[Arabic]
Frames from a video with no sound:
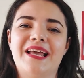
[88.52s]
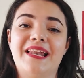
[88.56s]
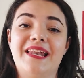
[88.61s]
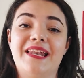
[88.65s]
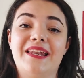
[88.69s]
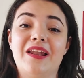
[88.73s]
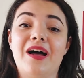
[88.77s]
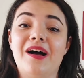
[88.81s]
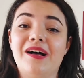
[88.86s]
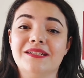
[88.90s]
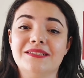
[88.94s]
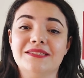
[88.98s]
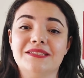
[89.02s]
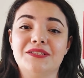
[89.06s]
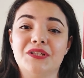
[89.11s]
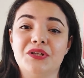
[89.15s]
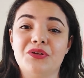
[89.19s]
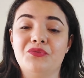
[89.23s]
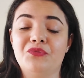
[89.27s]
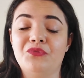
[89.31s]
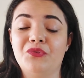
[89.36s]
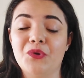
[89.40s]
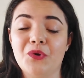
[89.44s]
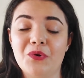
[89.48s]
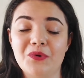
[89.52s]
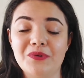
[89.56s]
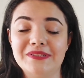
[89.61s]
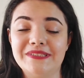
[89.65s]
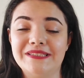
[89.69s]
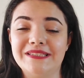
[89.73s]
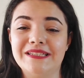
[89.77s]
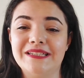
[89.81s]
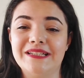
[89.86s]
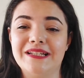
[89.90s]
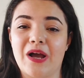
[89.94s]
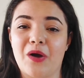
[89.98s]
لحظه الفلو
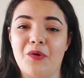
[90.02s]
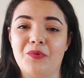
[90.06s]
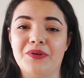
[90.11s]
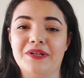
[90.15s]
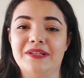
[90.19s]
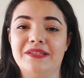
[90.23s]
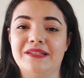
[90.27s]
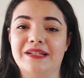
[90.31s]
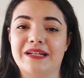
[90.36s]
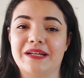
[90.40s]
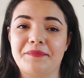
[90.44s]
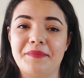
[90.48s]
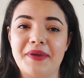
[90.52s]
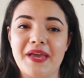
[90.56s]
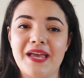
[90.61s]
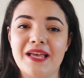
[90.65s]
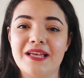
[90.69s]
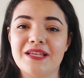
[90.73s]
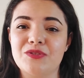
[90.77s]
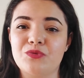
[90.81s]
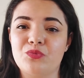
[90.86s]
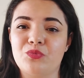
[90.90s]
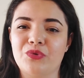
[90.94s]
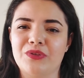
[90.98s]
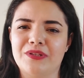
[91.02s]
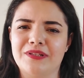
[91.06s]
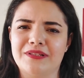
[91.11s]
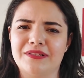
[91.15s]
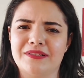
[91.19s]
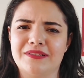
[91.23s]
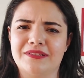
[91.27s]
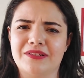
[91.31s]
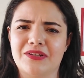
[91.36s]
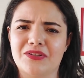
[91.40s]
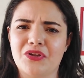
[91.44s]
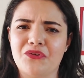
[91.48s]
دي او الانغماس
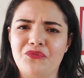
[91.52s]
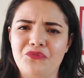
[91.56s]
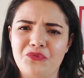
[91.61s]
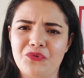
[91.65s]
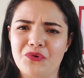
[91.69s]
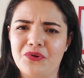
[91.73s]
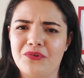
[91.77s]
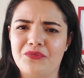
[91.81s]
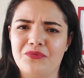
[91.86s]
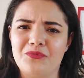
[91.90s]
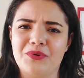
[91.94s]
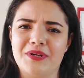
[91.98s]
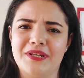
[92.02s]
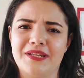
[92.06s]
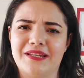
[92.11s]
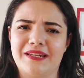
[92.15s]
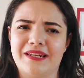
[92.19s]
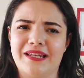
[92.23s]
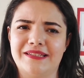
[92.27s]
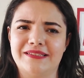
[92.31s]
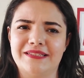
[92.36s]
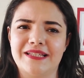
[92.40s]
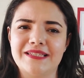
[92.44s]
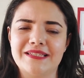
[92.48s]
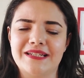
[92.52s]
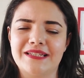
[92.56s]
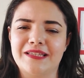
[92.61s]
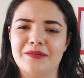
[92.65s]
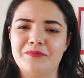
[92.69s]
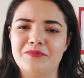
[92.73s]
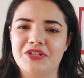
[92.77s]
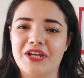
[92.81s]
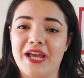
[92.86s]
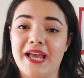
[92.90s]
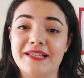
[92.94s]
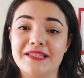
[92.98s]
والتدفق والاحساس ان
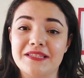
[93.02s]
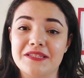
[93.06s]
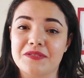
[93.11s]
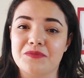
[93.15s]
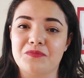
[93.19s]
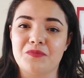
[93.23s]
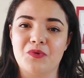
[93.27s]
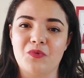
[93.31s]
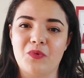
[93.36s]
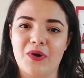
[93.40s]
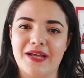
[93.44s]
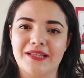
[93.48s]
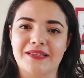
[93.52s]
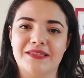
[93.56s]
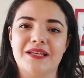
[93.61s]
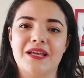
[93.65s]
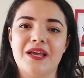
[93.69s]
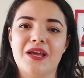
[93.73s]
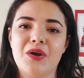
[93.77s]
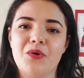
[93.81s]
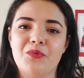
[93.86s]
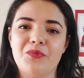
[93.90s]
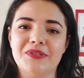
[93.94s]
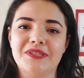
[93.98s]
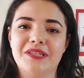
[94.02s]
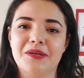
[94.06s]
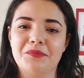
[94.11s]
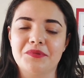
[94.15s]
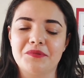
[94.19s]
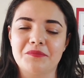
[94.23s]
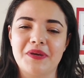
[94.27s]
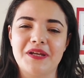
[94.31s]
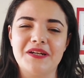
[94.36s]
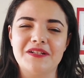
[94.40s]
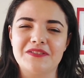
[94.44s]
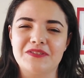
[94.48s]
انت مش حاسس بالوقت وانت
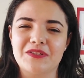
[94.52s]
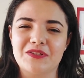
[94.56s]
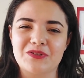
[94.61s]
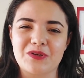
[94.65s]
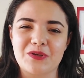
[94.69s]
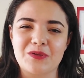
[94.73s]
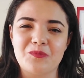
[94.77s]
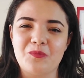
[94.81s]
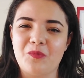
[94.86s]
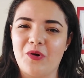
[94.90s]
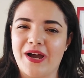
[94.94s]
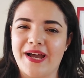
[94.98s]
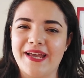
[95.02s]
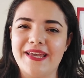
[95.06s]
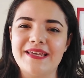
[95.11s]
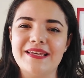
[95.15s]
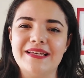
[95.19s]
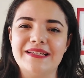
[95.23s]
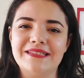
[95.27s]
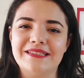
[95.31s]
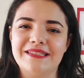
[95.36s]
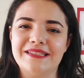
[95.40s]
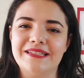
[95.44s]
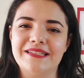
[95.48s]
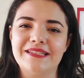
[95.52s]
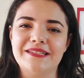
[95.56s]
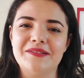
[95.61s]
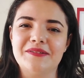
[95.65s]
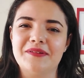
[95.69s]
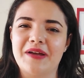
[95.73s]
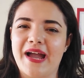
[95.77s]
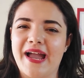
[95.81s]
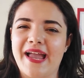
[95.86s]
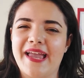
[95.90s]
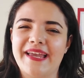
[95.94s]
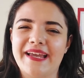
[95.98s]
بتمارس نشاط معين
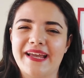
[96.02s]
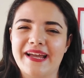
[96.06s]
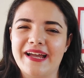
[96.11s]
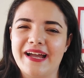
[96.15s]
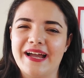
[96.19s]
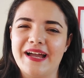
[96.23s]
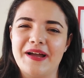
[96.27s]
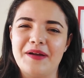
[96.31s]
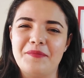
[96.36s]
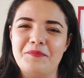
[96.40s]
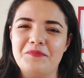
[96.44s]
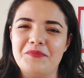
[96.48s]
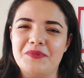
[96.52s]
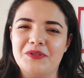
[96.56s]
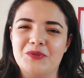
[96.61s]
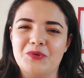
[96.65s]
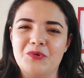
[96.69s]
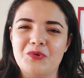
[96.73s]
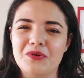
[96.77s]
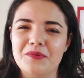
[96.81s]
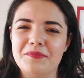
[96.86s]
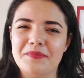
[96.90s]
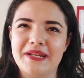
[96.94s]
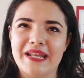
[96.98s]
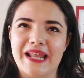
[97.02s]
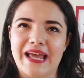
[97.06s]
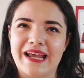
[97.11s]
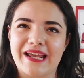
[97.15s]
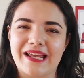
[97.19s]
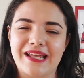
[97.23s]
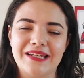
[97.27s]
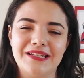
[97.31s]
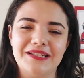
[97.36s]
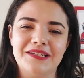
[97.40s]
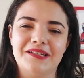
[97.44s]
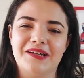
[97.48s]
دي حاجه بتكون من
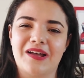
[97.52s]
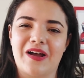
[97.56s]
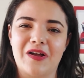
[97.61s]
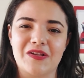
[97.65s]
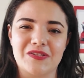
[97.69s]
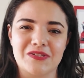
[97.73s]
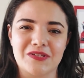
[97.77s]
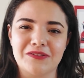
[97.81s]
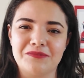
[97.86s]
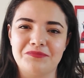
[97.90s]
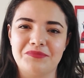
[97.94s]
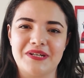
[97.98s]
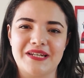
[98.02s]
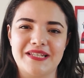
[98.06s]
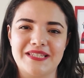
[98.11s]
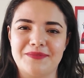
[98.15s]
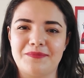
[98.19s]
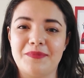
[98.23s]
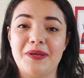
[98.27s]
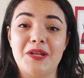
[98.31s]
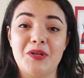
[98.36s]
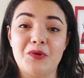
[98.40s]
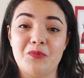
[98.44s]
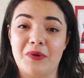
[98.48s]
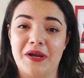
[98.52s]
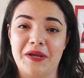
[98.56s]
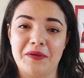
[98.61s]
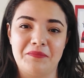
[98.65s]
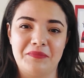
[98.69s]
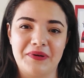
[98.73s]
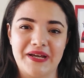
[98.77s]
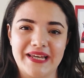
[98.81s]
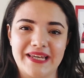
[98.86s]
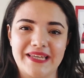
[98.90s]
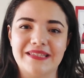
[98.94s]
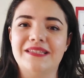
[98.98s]
اجل اللحظات بالنسبه لي
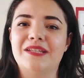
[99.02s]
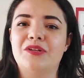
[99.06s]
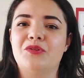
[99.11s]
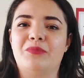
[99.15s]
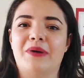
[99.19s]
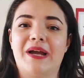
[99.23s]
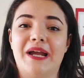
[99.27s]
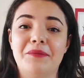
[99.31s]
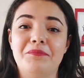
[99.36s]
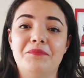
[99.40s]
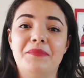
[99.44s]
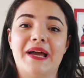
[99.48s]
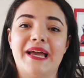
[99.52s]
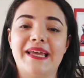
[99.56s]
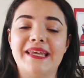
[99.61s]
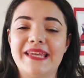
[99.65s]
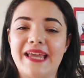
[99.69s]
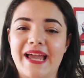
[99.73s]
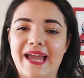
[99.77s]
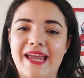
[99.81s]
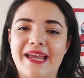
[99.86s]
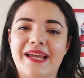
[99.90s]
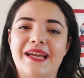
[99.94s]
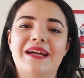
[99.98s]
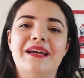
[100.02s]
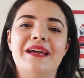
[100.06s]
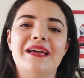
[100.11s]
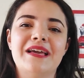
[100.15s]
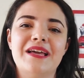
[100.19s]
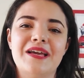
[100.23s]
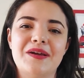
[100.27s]
وبحبها جدا وبحب اي حاجه